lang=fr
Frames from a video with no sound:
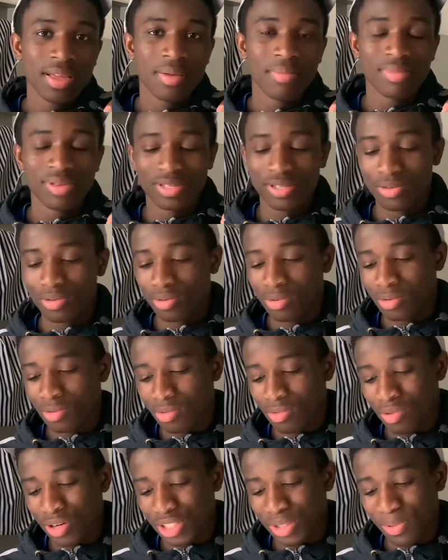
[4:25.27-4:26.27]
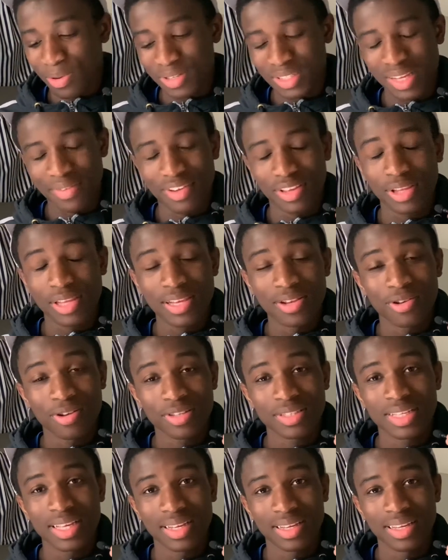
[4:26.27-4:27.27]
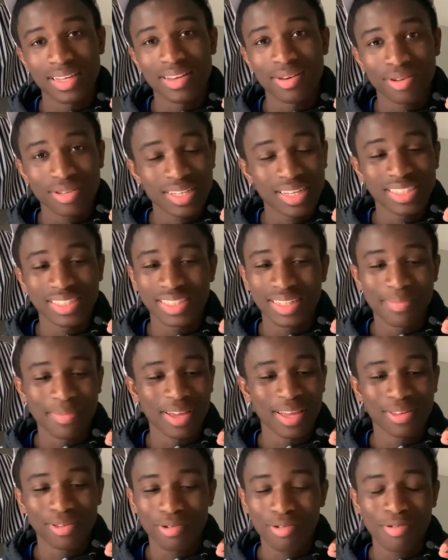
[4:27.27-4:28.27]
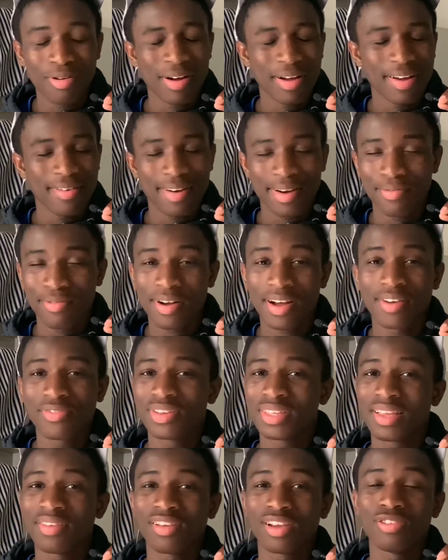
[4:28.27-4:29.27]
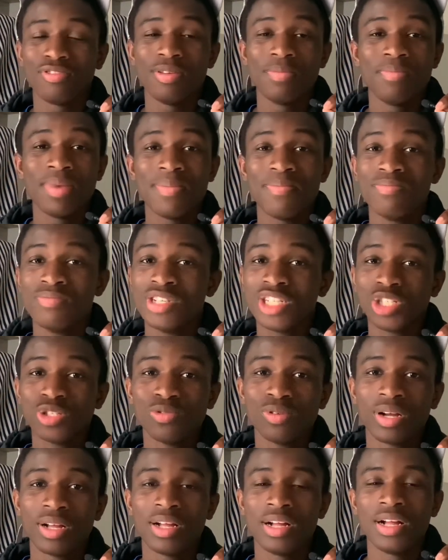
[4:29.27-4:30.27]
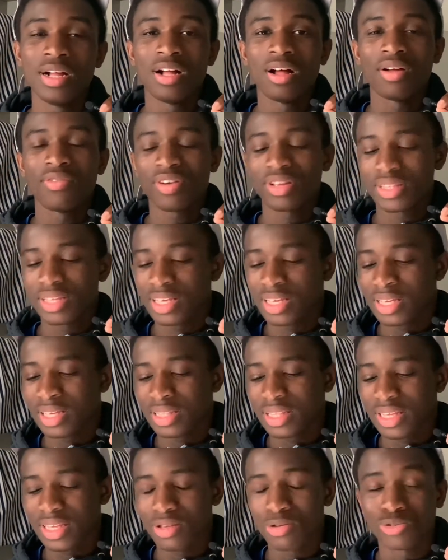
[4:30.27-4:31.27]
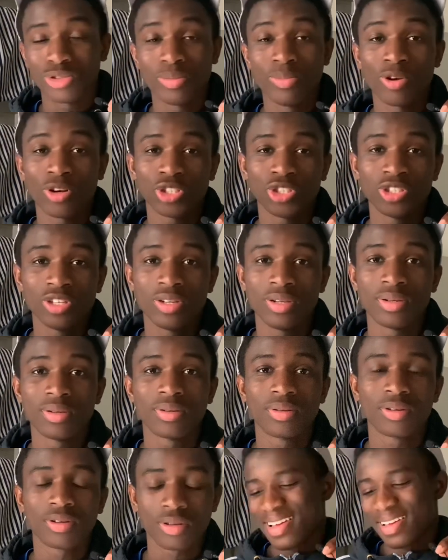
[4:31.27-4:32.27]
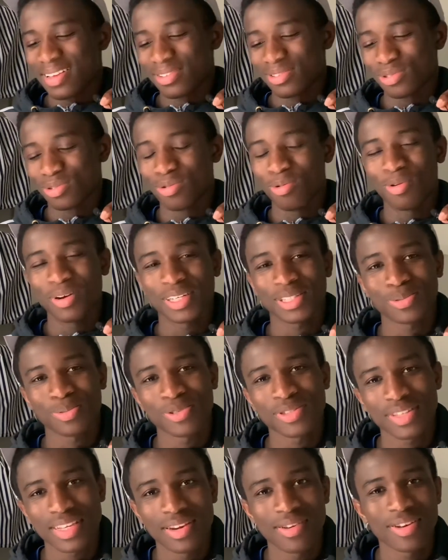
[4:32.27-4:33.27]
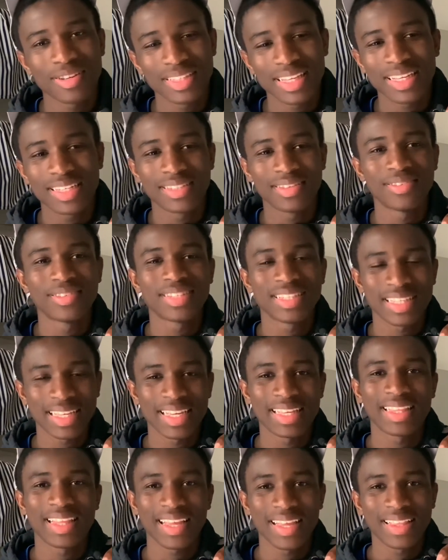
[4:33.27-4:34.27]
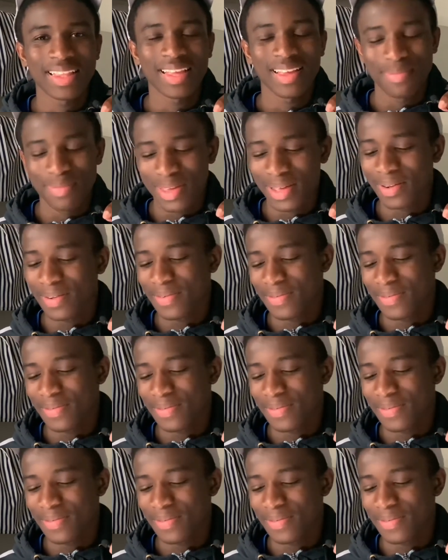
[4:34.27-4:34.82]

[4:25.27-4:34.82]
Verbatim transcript: Mais sinon, ouais, je pense que ça va être Inoxtag. Inoxtag, j'aimerais trop avoir un feat avec lui. Même Michou, hein. en vrai, des, youtubeurs jeunes. Du coup, ouais, je pense qu'Inoxtag, ça, ça, serait très très bien.